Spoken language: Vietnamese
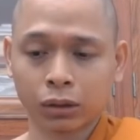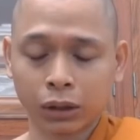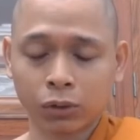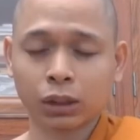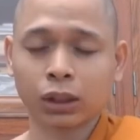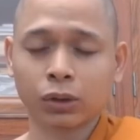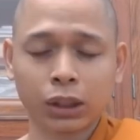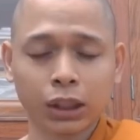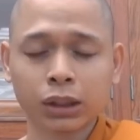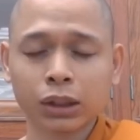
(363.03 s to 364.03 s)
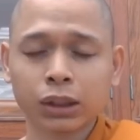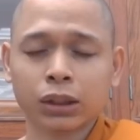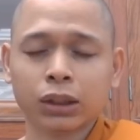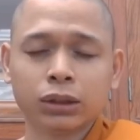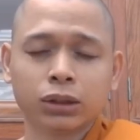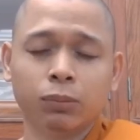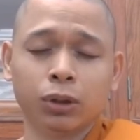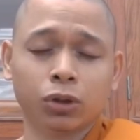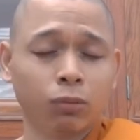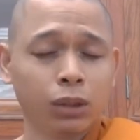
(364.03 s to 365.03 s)
này con kia nó chết rồi mình
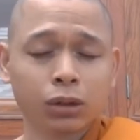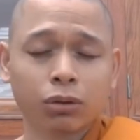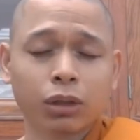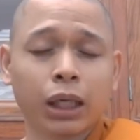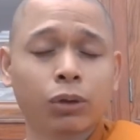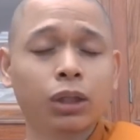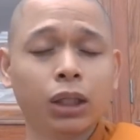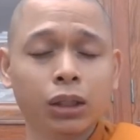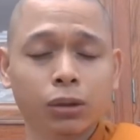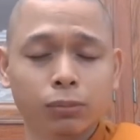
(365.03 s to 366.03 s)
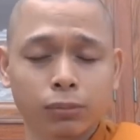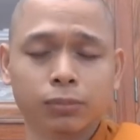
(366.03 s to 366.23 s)
có biết có nghe có nghi không